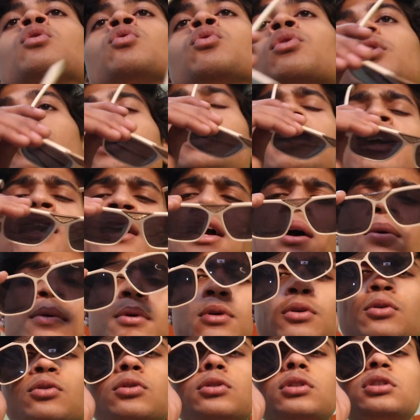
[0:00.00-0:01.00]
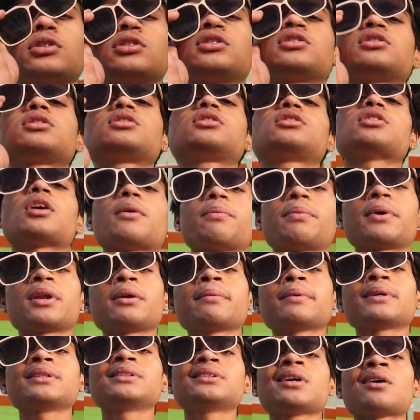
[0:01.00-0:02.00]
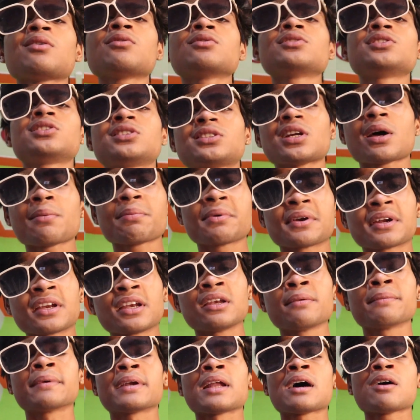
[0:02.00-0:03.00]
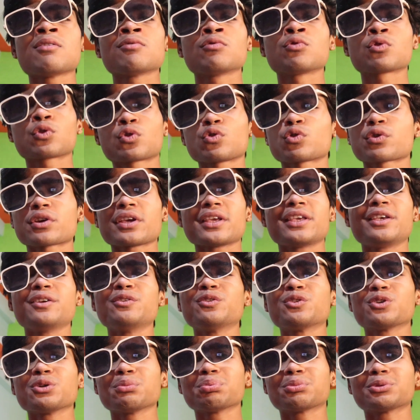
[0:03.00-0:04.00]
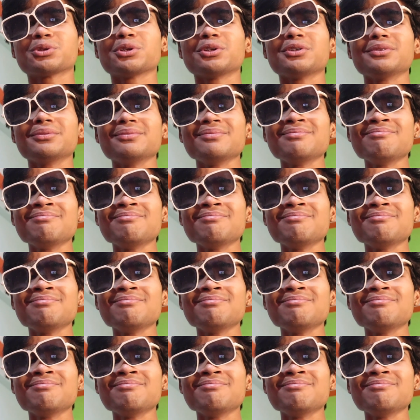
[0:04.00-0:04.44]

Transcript: करूँ क्या एक काम करूँ छपरी बन जाऊँ इंस्टा पर रील बनाऊँ क्योंकि यूट्यूब तो